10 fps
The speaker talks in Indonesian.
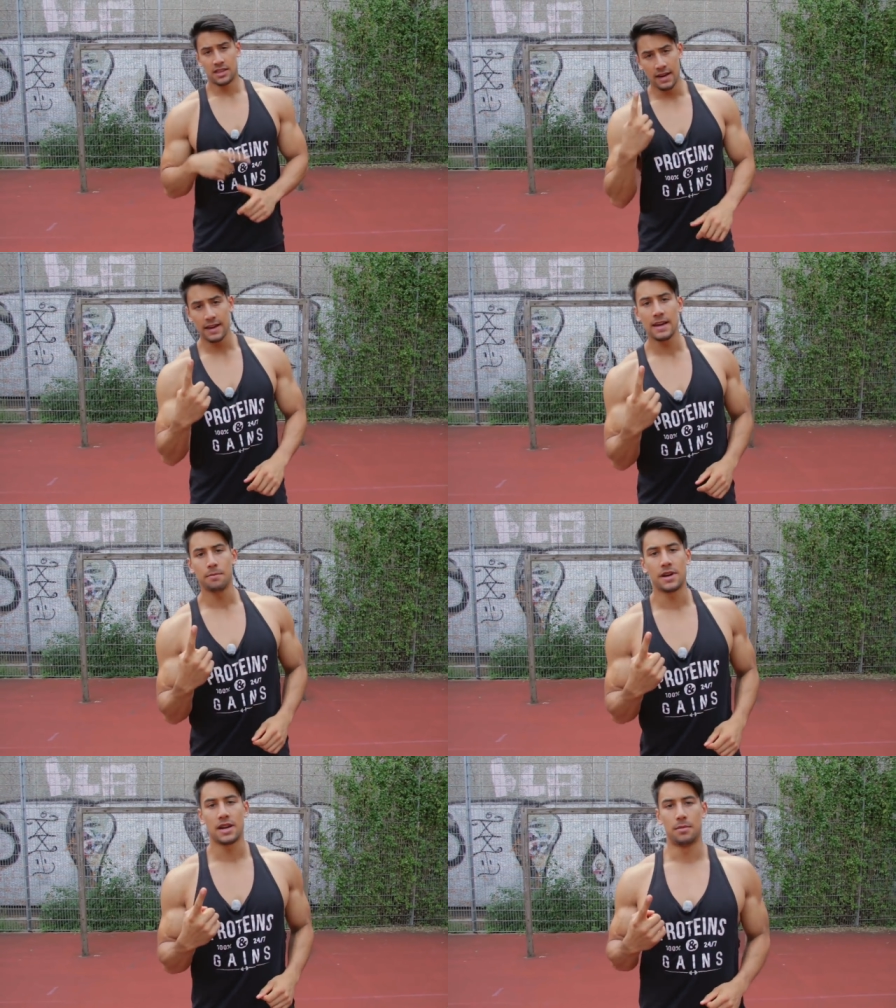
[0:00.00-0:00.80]
Trik
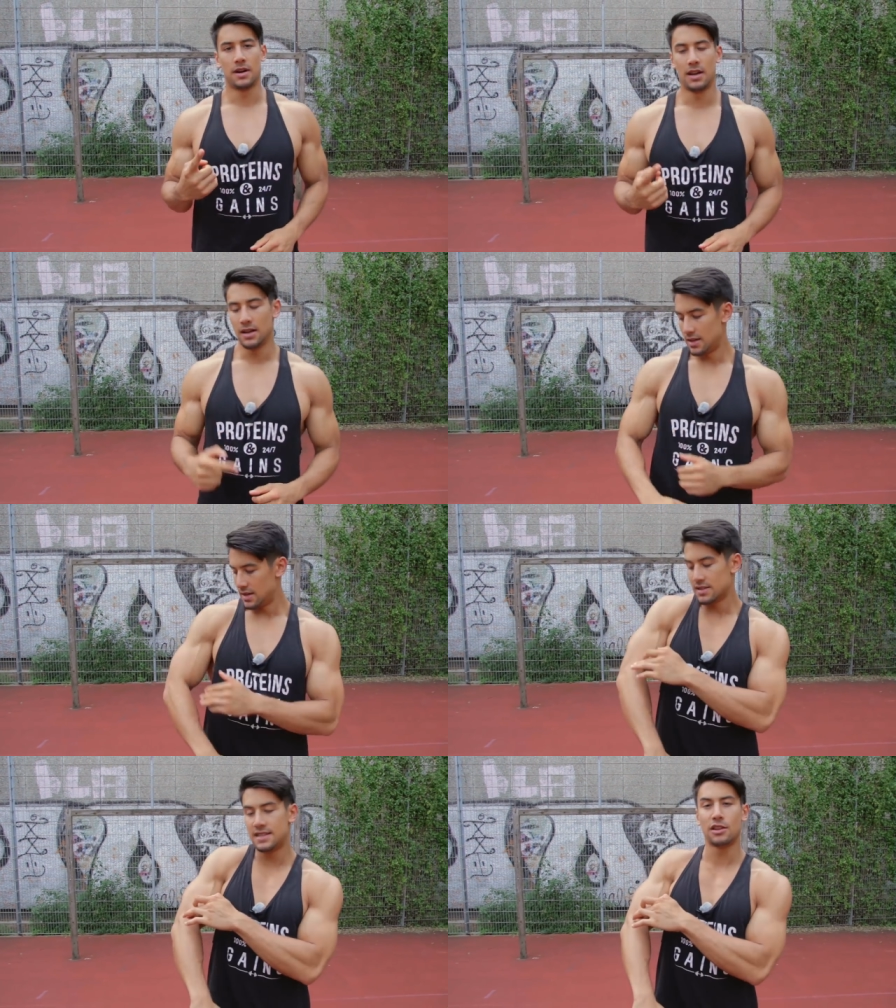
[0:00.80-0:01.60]
yang pertama,
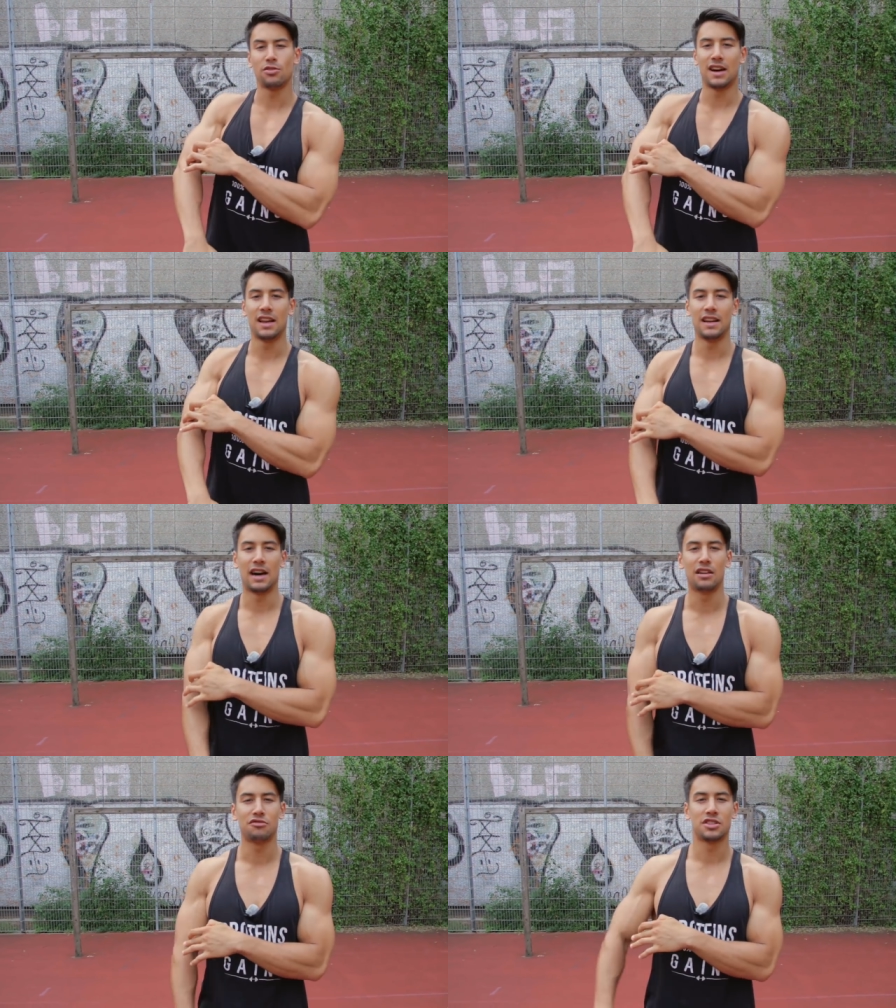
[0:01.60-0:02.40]
siku kalian
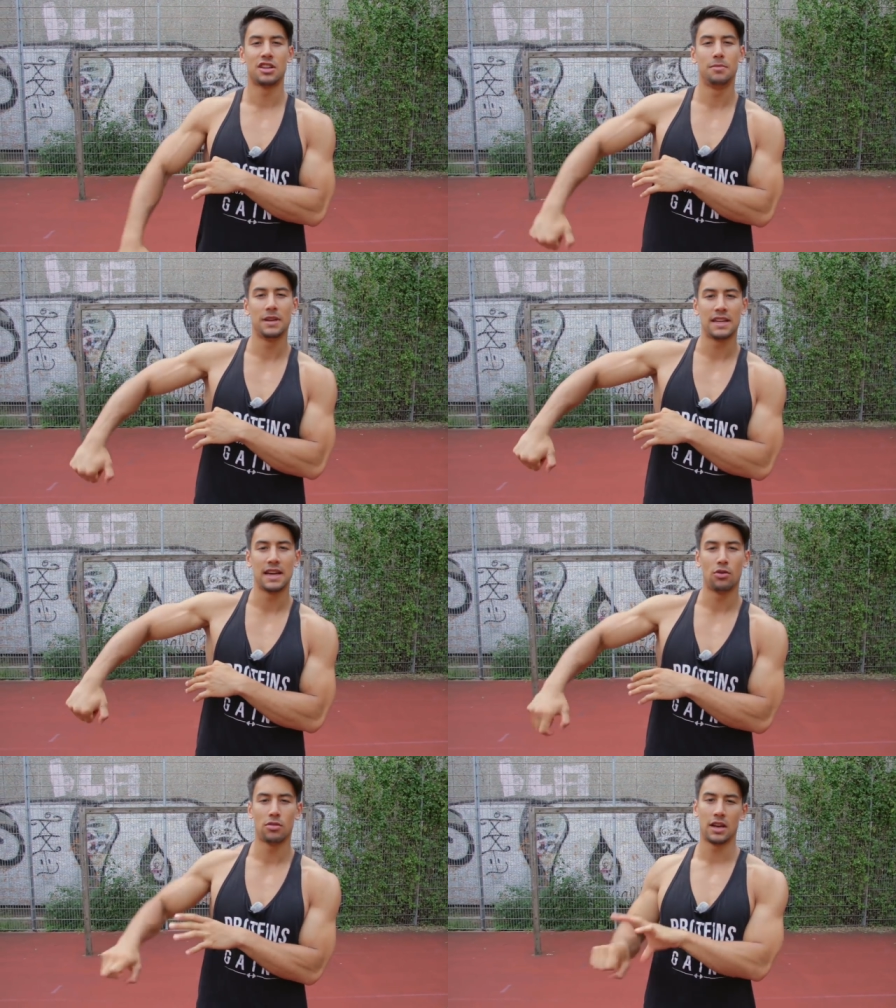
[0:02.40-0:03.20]
harus lebih
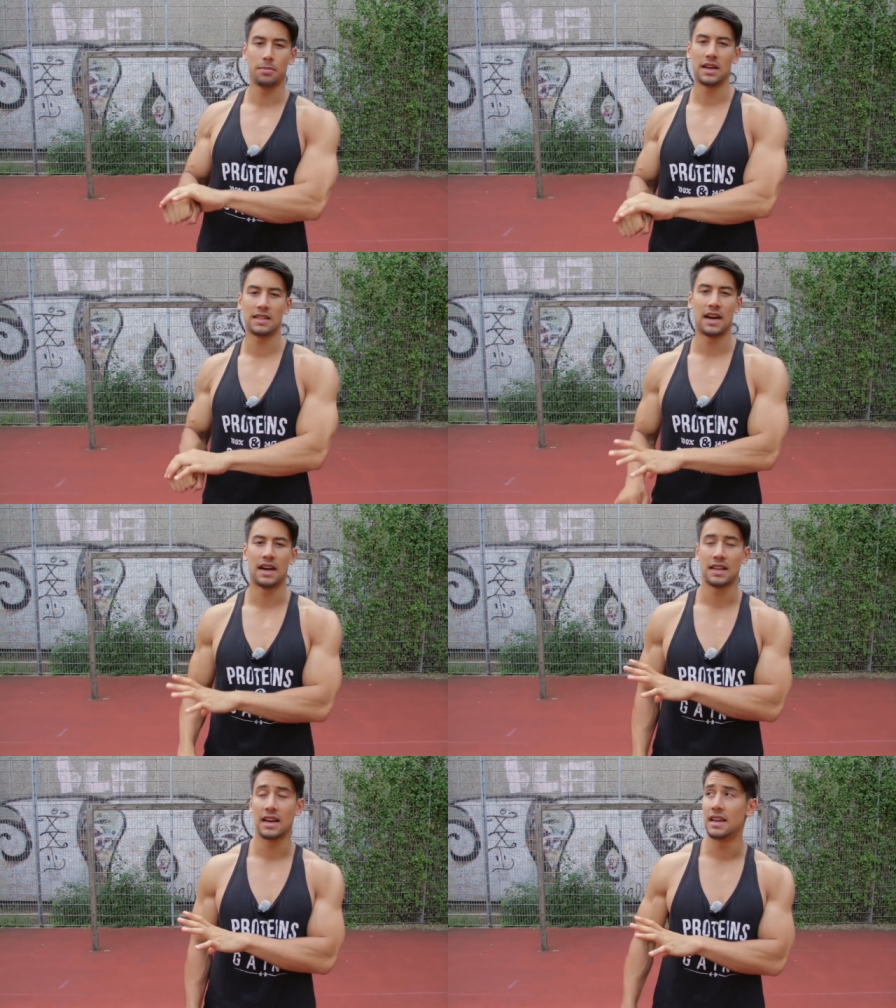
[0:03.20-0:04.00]
dahulu daripada
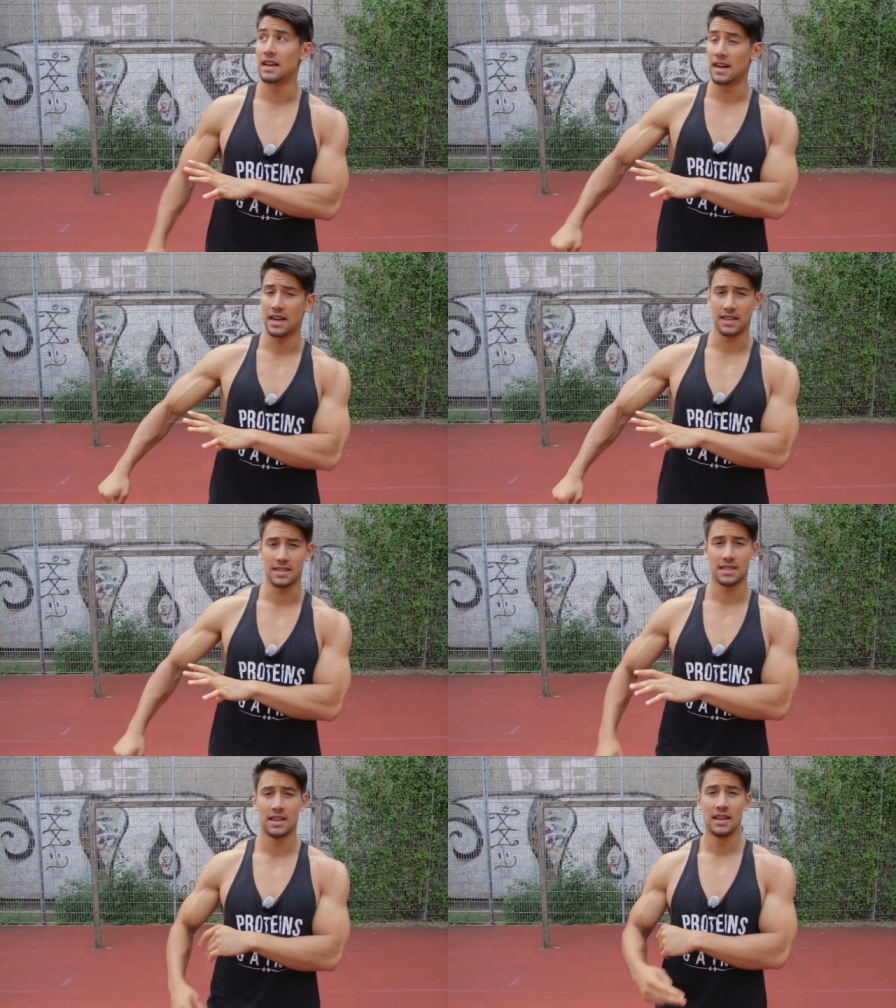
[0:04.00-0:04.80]
tangan kalian ke
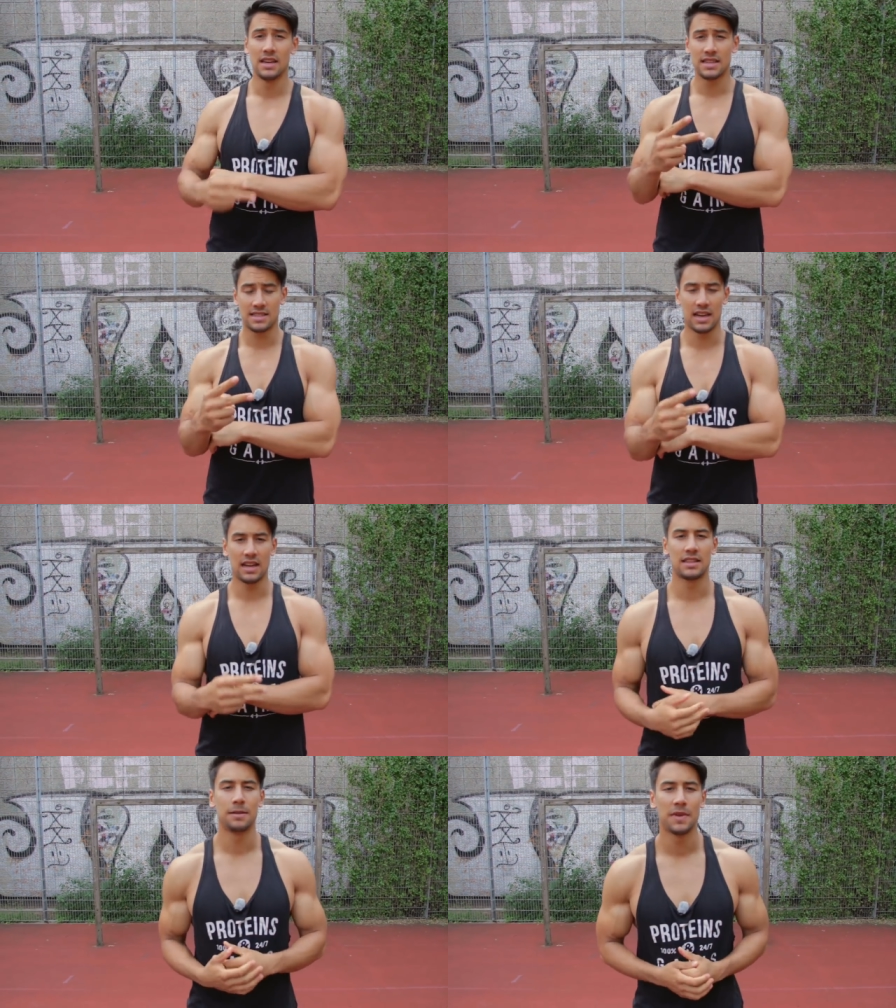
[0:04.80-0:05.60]
atas.
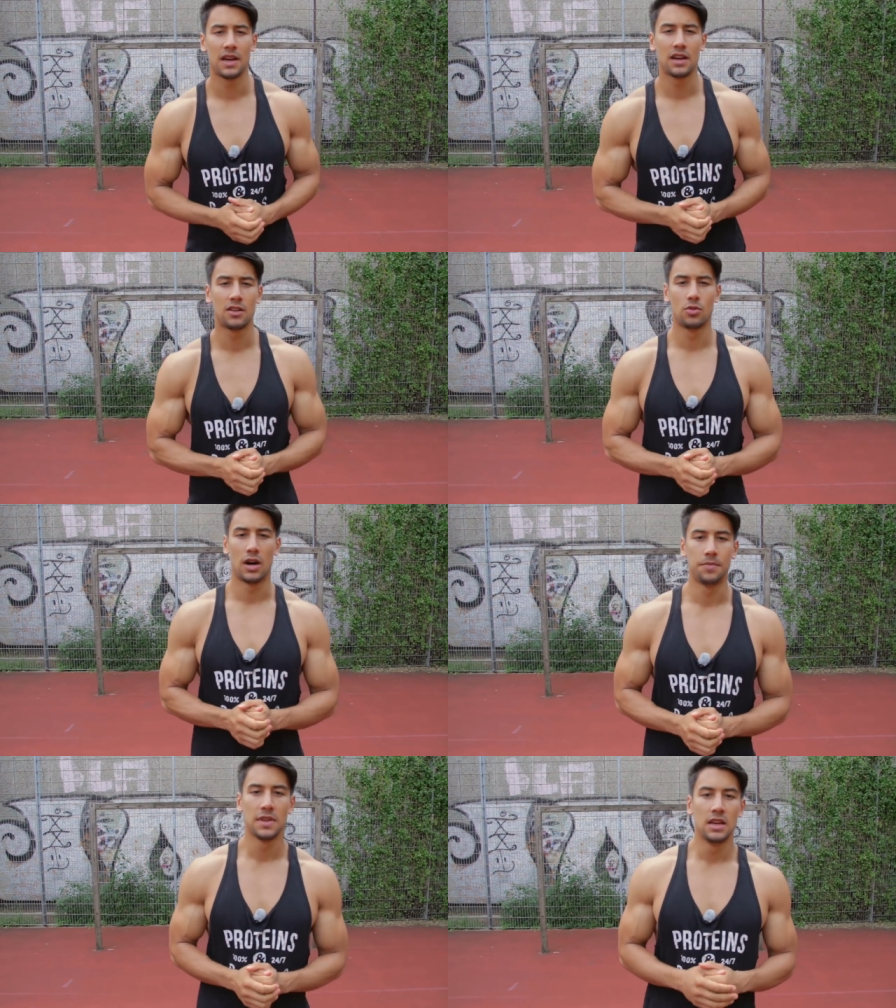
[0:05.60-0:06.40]
Sekarang tip yang kedua.